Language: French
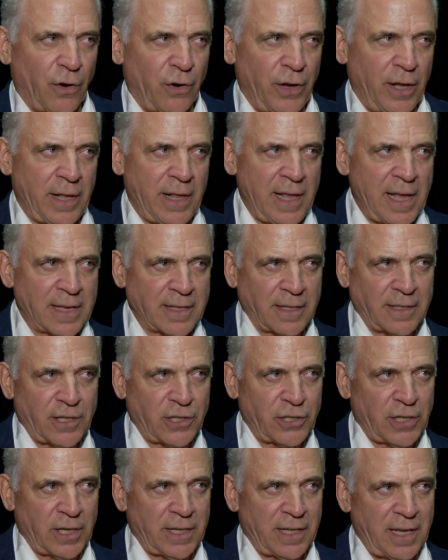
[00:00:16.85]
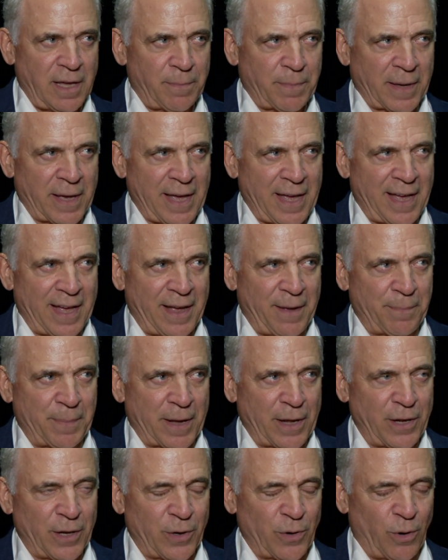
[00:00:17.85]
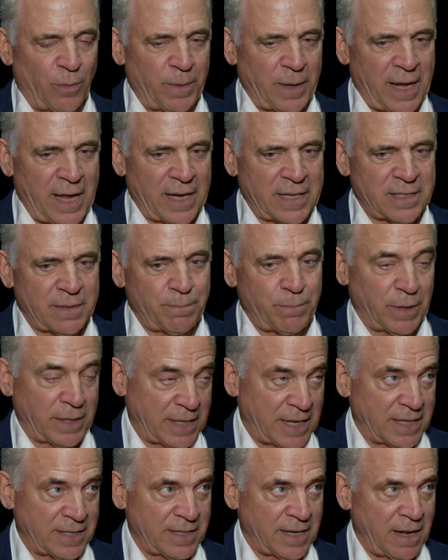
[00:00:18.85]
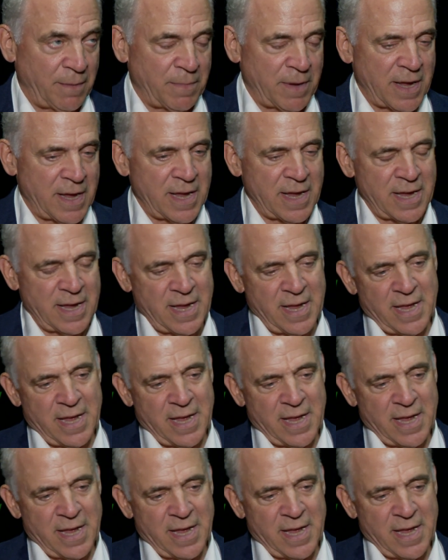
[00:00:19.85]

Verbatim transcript: On a un client stratégique qui est prêt à prendre le complexe, potentiellement.